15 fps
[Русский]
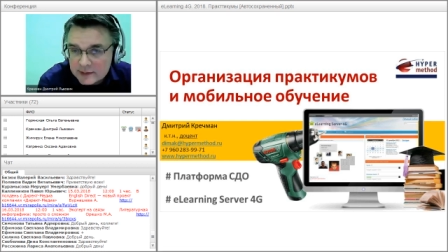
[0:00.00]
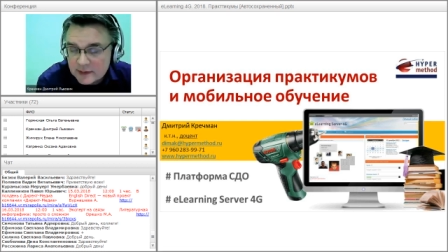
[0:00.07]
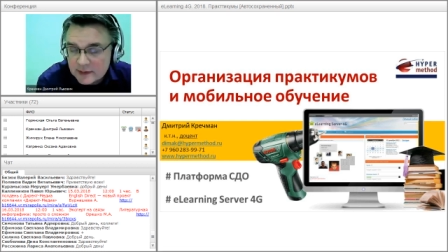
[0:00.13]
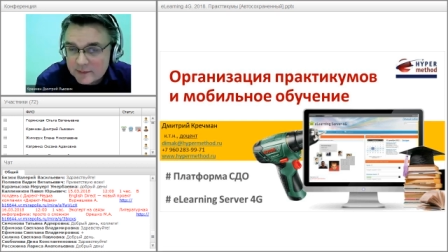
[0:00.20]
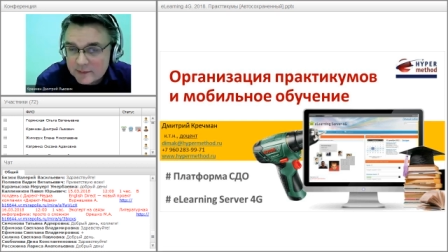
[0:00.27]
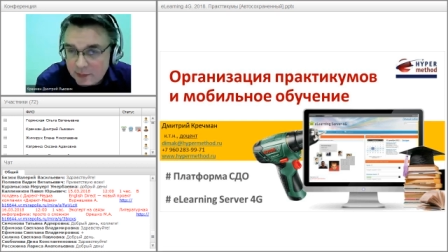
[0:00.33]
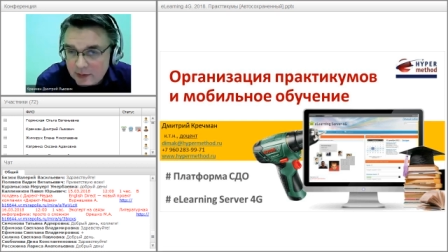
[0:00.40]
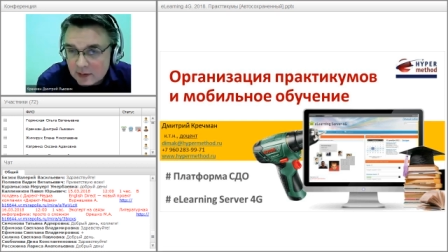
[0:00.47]

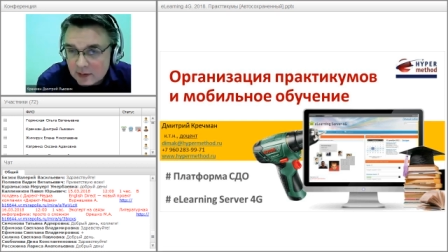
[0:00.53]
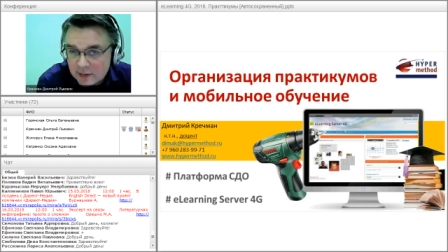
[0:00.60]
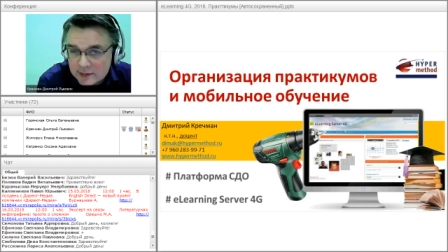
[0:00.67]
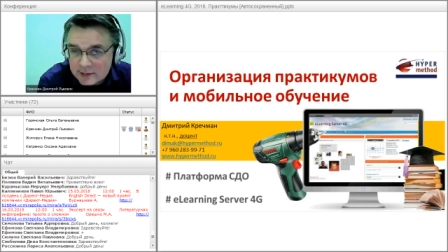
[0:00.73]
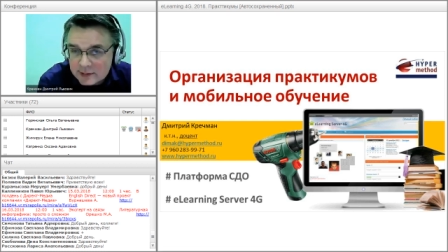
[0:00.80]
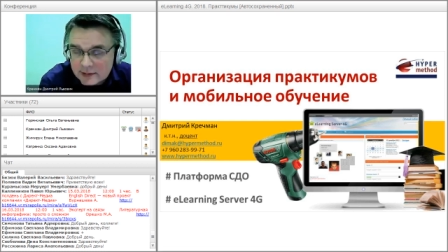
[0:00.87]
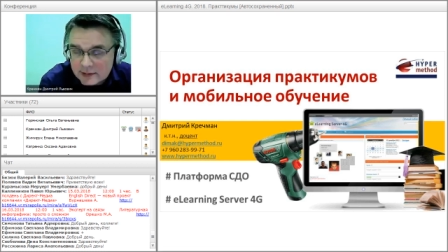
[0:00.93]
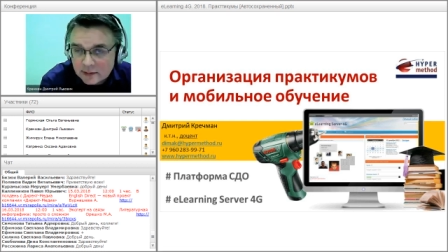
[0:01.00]
при организации
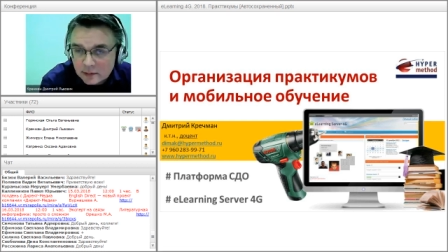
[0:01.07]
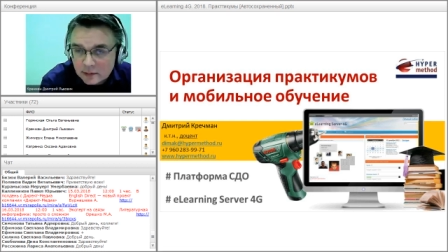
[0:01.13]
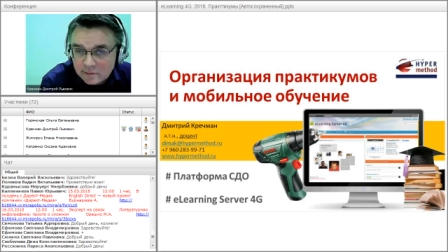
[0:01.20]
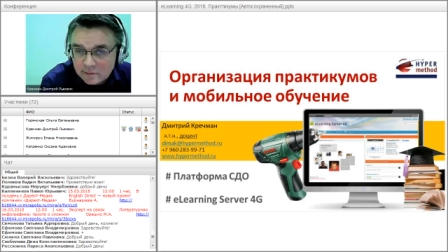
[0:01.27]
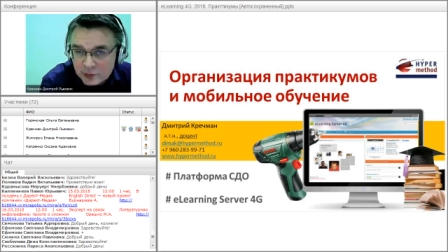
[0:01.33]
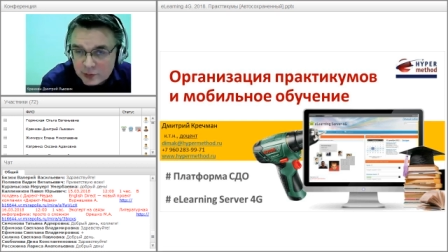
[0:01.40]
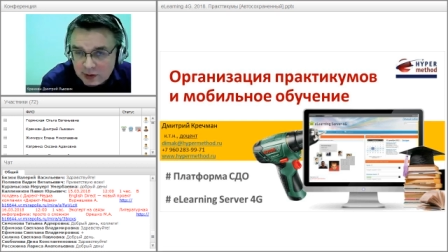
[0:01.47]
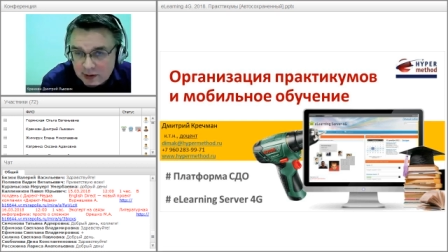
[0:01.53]
электронного
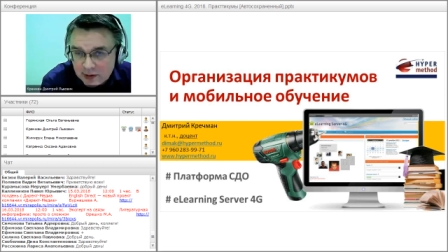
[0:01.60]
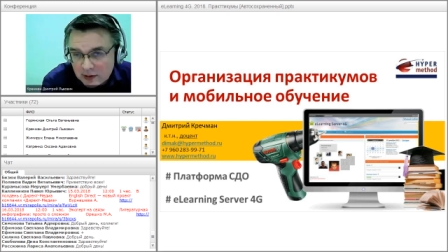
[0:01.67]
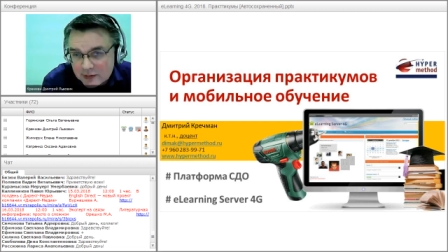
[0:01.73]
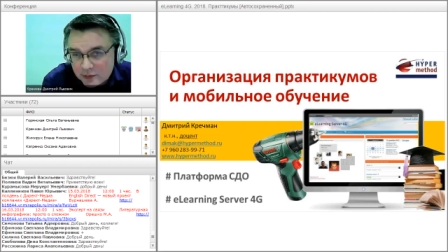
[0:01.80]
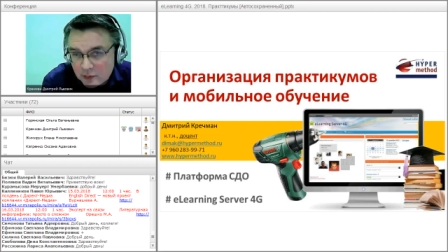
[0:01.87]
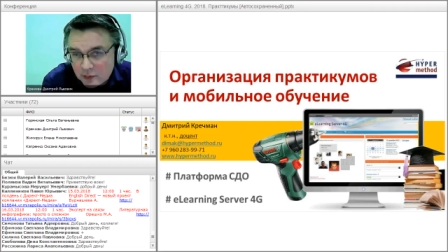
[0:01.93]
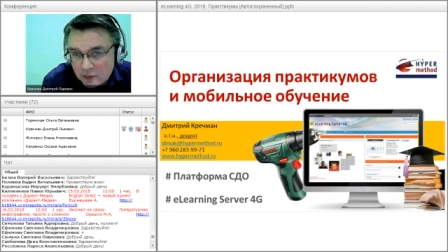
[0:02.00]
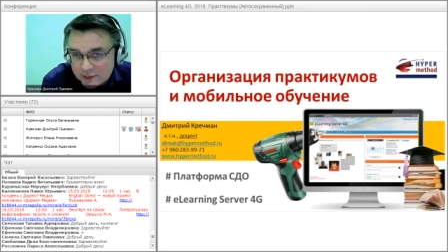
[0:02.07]
обучения, я сегодня
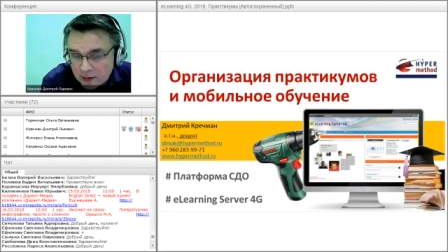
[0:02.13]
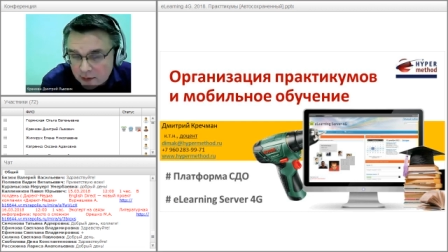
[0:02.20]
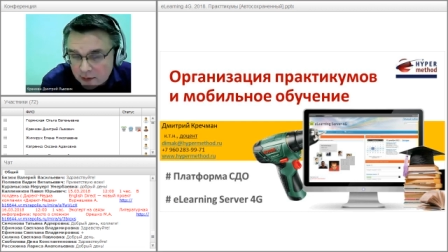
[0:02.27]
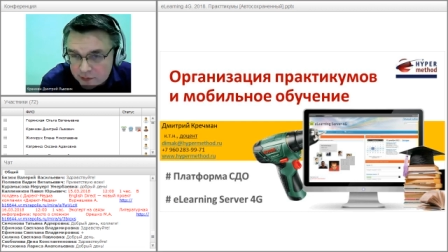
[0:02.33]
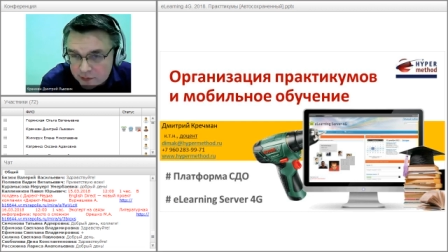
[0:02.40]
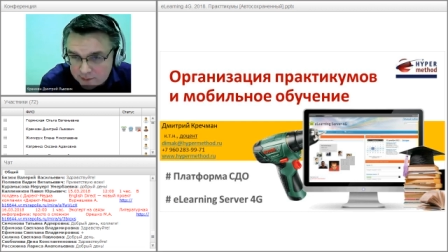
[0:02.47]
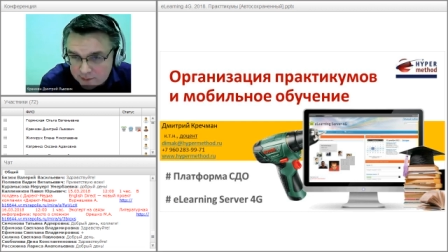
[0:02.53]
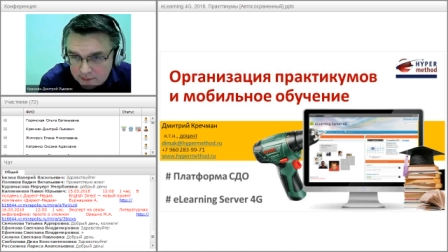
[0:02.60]
постараюсь
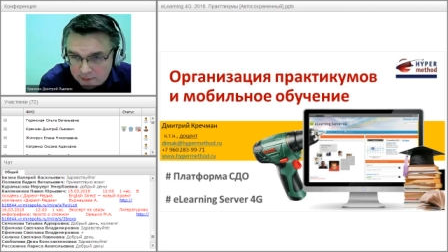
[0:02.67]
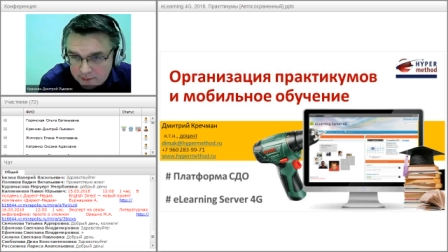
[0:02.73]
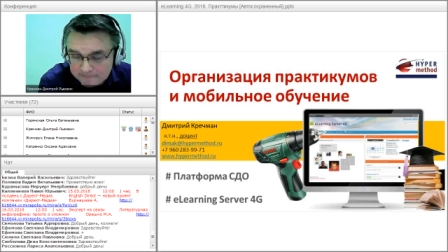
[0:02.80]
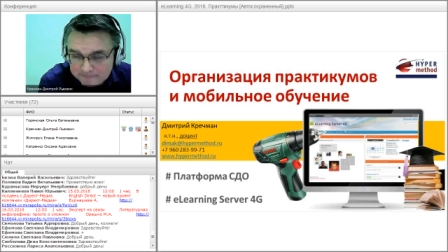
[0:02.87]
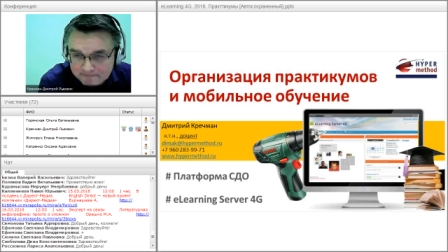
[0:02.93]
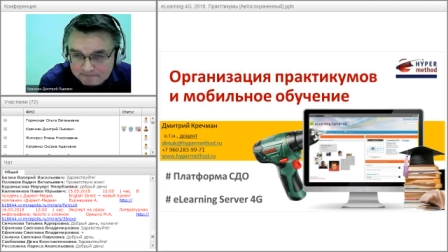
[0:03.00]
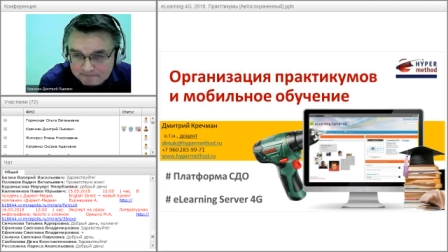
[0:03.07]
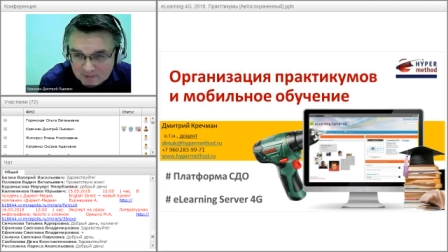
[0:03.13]

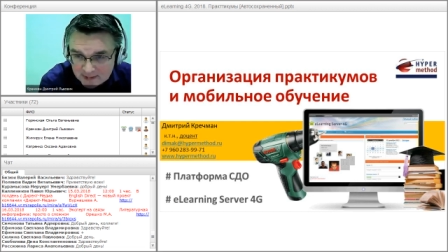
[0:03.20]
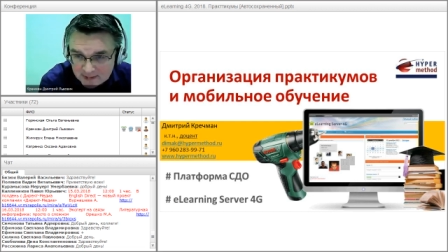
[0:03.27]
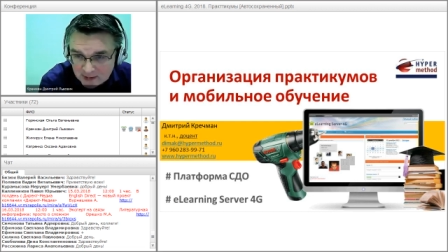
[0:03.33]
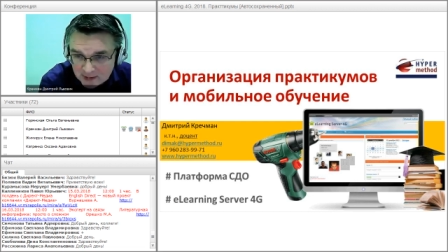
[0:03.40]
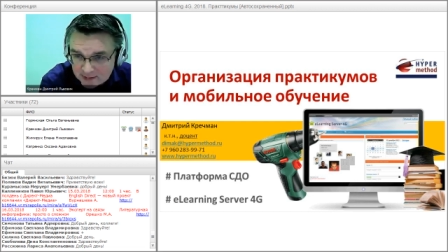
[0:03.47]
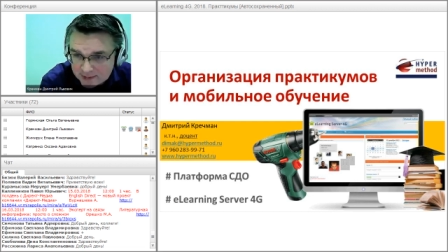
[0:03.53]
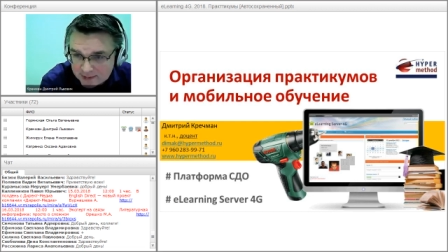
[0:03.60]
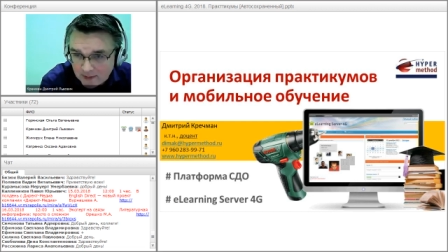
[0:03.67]
эм,
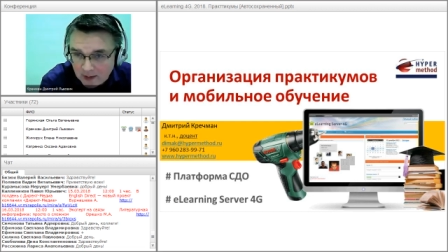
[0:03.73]
рассказать.